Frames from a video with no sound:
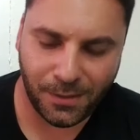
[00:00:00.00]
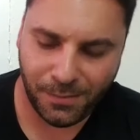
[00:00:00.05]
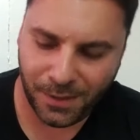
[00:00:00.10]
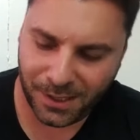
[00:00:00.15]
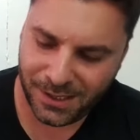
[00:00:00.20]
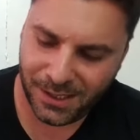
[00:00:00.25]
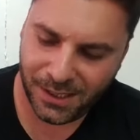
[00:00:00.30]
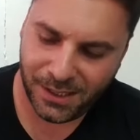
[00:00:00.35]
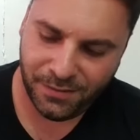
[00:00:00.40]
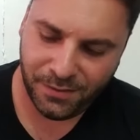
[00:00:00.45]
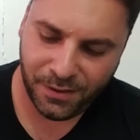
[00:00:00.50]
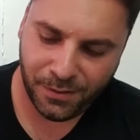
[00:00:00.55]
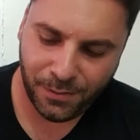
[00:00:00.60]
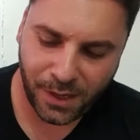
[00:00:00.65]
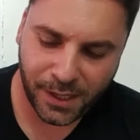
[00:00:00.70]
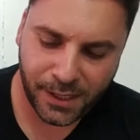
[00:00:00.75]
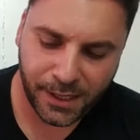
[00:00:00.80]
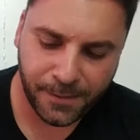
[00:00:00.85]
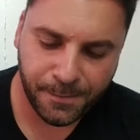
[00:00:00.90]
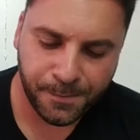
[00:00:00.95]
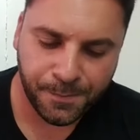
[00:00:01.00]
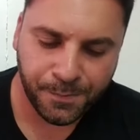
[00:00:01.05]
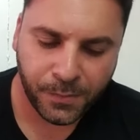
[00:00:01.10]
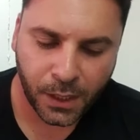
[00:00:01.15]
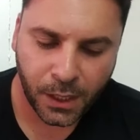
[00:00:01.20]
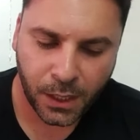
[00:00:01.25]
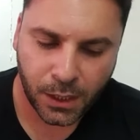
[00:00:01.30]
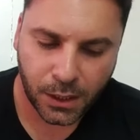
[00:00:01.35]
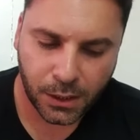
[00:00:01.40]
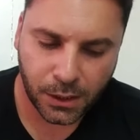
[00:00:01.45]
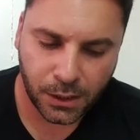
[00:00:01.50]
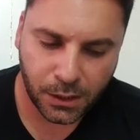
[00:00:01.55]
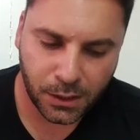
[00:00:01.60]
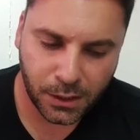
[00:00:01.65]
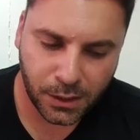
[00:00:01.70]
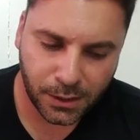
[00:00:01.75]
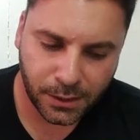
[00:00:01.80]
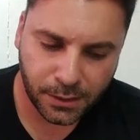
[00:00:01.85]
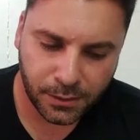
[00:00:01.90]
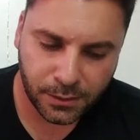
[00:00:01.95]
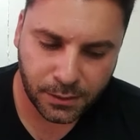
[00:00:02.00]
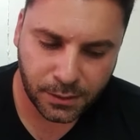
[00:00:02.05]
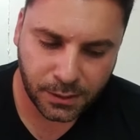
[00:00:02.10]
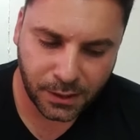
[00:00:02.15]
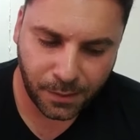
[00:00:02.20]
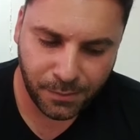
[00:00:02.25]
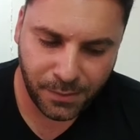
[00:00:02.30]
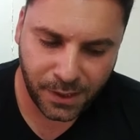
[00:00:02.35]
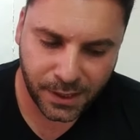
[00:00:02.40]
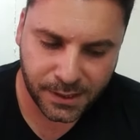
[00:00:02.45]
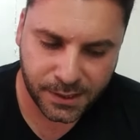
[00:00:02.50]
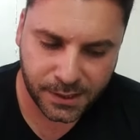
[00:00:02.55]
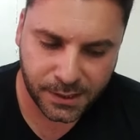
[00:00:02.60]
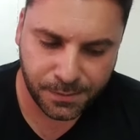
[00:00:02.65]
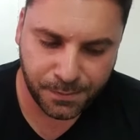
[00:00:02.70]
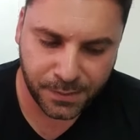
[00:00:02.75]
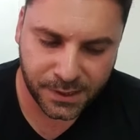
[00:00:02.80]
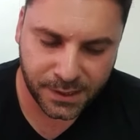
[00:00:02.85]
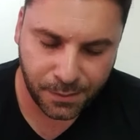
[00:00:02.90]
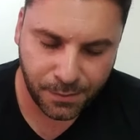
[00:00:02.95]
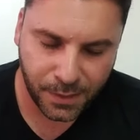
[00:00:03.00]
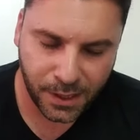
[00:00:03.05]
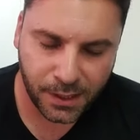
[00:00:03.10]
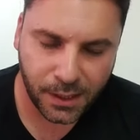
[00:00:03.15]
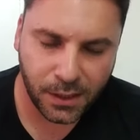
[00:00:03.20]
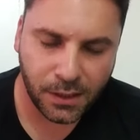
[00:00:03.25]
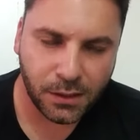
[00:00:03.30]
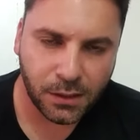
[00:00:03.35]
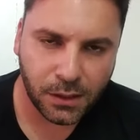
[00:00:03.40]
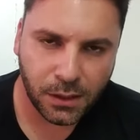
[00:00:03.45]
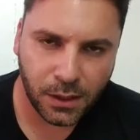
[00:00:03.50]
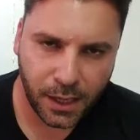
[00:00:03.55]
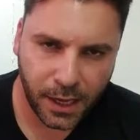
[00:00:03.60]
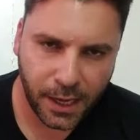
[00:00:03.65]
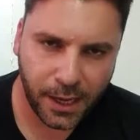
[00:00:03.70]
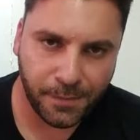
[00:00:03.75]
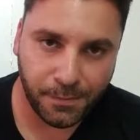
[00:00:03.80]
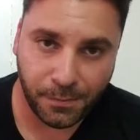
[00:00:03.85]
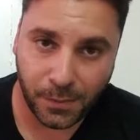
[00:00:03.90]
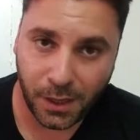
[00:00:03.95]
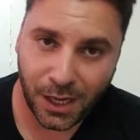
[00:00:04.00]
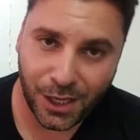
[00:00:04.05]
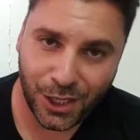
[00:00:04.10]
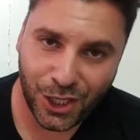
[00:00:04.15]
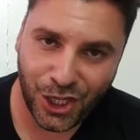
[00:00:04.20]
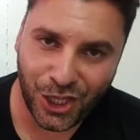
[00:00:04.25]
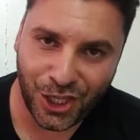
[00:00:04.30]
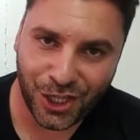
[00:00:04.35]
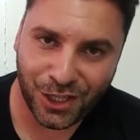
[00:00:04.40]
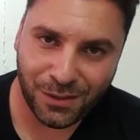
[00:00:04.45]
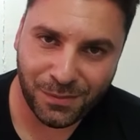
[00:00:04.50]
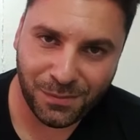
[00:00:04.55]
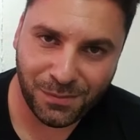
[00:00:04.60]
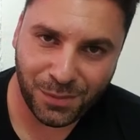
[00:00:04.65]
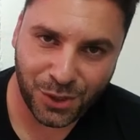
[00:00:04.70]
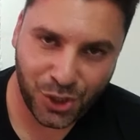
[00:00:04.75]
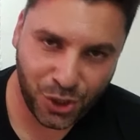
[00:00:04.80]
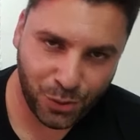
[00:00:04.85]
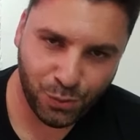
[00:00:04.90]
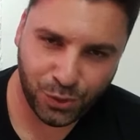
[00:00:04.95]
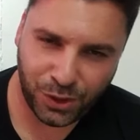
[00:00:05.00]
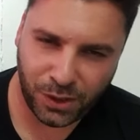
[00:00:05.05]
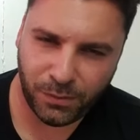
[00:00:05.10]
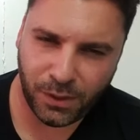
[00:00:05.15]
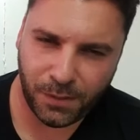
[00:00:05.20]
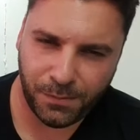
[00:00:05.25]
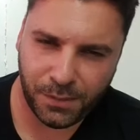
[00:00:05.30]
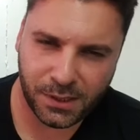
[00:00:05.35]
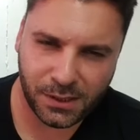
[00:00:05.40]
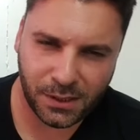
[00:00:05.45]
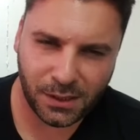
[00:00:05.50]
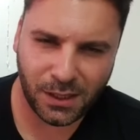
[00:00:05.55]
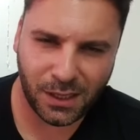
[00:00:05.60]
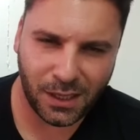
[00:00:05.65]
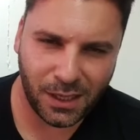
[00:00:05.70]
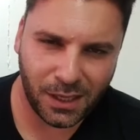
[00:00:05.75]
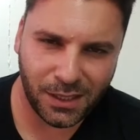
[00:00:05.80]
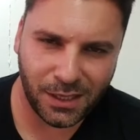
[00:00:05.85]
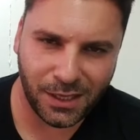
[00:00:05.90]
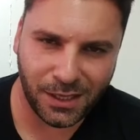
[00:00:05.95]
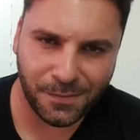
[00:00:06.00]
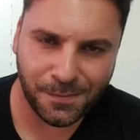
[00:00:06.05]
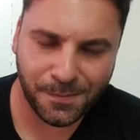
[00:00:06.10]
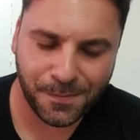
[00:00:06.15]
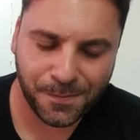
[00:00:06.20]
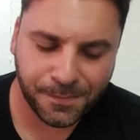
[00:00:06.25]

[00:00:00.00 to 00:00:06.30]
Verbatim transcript: Обратите внимание, э, там есть местоимение эм, они. Почему там написано они?